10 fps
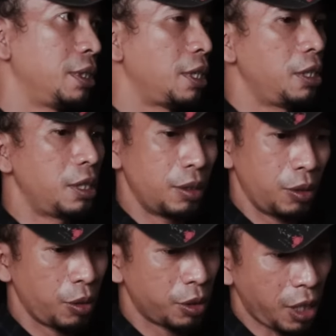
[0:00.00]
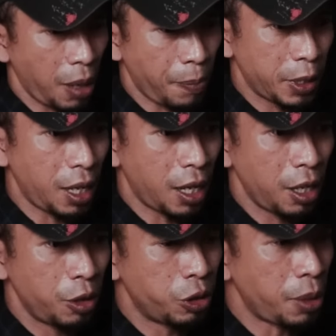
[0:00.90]
jadi selama
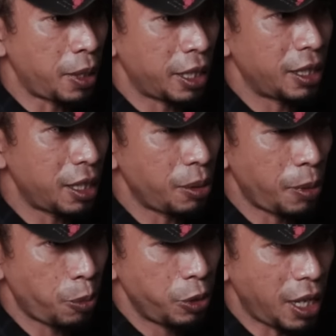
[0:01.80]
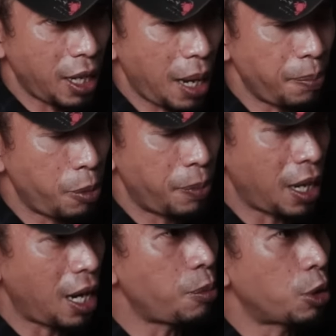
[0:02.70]
perjalanan itu cuman kita cuman punya lampu
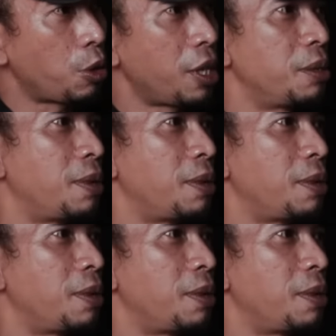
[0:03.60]
penerangan motor aja